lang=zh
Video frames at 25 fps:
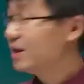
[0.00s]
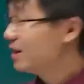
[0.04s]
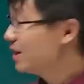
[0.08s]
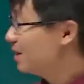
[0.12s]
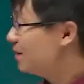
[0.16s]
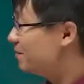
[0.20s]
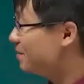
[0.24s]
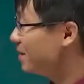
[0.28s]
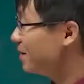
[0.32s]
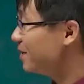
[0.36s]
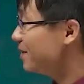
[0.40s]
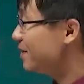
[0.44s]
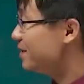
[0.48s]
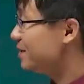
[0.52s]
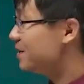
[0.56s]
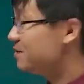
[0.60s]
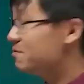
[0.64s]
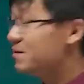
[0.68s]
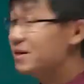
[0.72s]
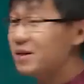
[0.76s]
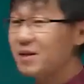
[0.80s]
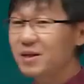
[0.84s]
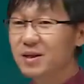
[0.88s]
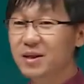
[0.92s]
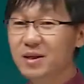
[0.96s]
里边的一些
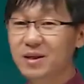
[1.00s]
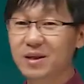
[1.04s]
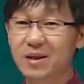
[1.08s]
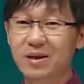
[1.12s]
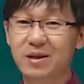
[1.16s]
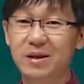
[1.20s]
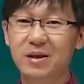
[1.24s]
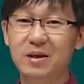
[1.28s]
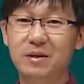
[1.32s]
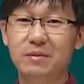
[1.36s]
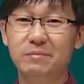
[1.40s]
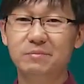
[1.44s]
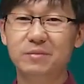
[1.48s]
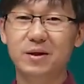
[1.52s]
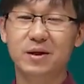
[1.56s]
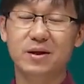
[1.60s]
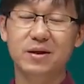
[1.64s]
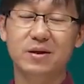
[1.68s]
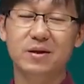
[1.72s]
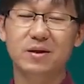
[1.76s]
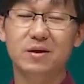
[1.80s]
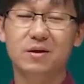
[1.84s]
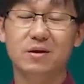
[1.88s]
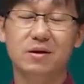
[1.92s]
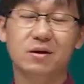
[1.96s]
问题被
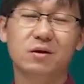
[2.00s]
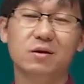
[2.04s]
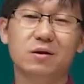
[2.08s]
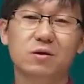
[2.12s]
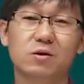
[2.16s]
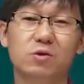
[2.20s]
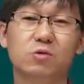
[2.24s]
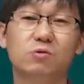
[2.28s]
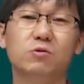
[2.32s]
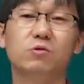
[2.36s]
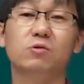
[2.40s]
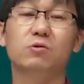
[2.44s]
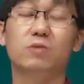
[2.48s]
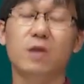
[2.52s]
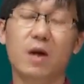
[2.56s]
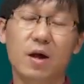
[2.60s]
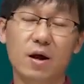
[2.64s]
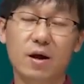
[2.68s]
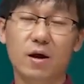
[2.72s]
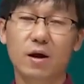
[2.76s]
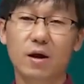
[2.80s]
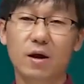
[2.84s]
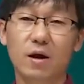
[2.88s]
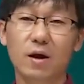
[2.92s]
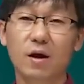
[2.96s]
揪出来
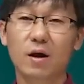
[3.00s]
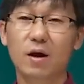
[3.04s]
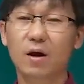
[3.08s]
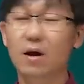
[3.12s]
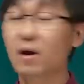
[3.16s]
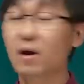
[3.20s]
了